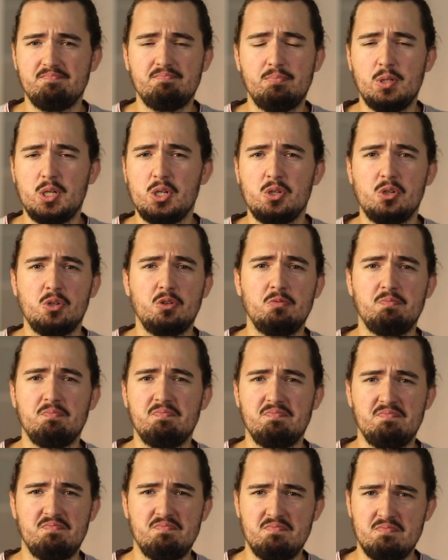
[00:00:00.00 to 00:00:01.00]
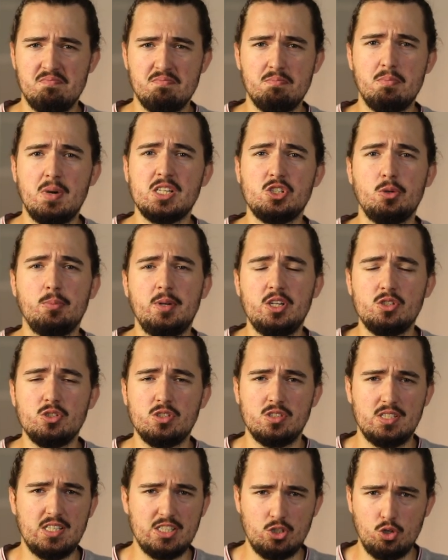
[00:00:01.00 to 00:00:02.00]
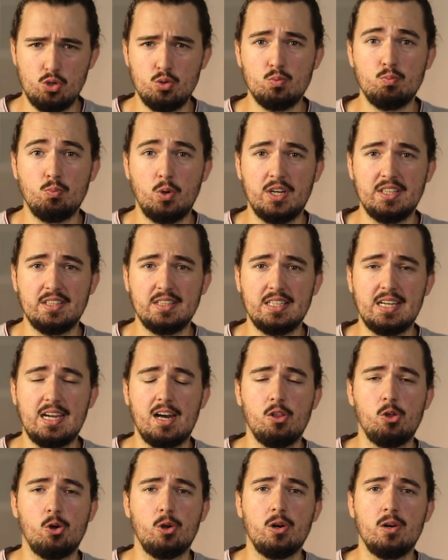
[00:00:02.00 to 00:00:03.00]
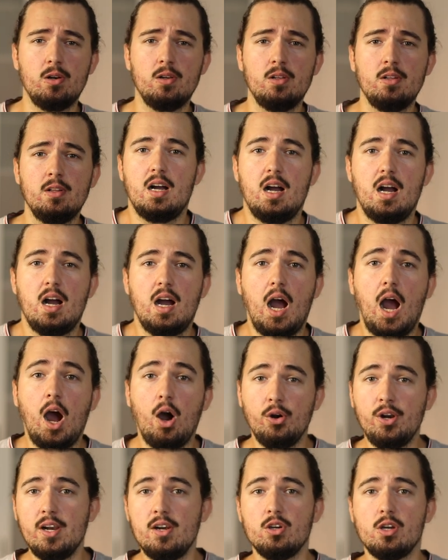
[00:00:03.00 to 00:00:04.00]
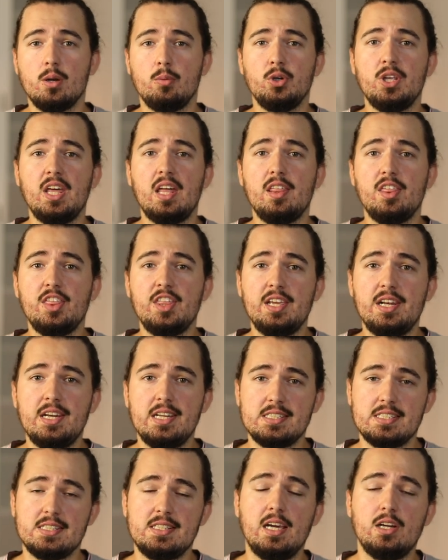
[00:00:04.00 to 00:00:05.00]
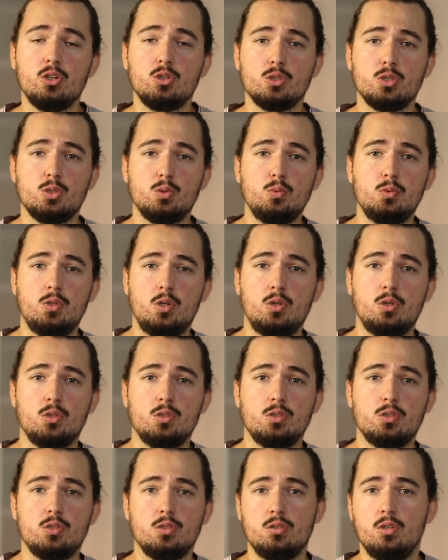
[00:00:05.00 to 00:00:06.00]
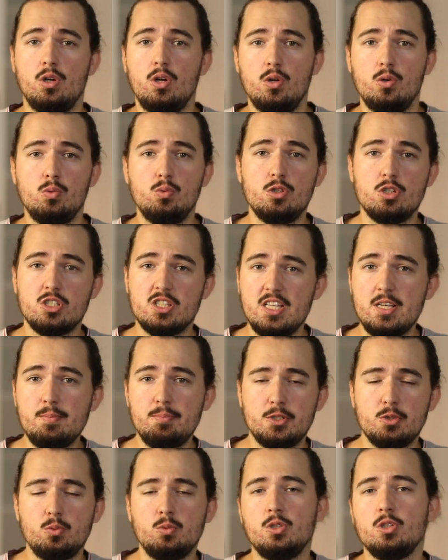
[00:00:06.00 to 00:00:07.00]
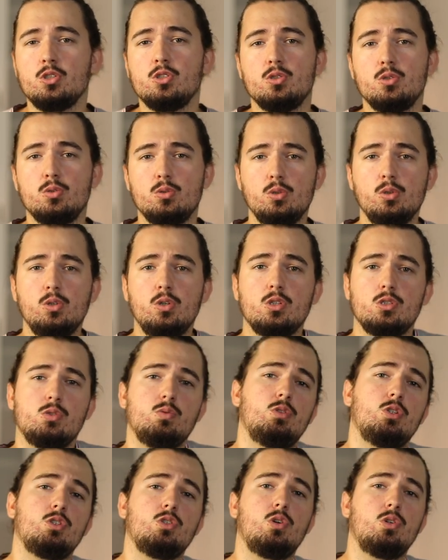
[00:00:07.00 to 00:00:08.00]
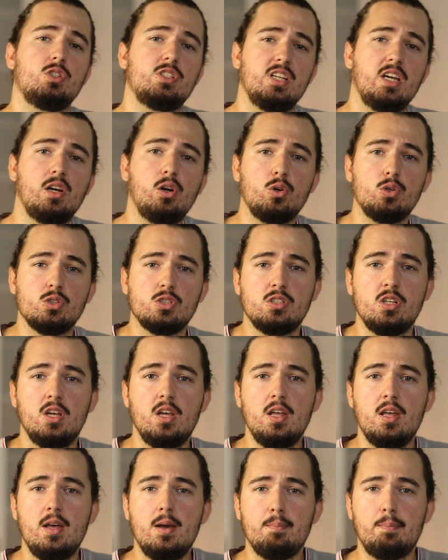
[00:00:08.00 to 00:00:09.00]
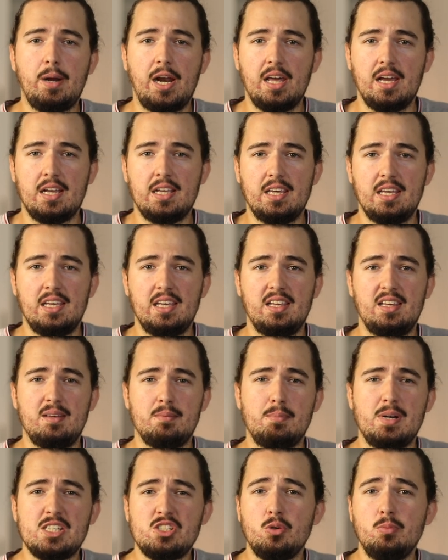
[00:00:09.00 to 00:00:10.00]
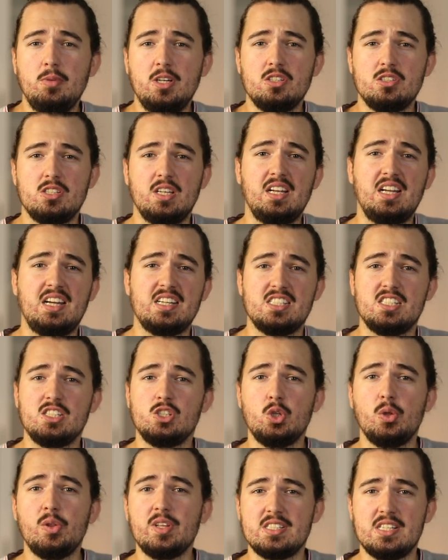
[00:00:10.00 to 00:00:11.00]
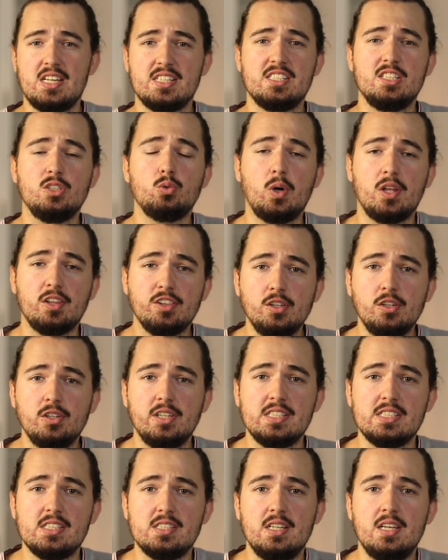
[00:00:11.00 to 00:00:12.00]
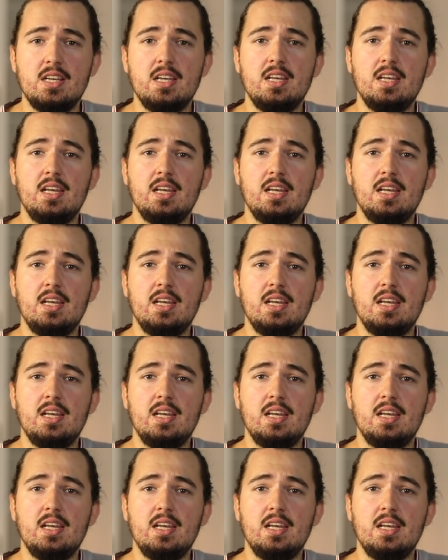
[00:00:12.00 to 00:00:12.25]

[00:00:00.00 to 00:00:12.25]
pero más o menos eso es un buen indicador. Ahora lo que voy a hacer es daros unos, tips, unos trucos, unos consejos para que más o menos en casi todas las situaciones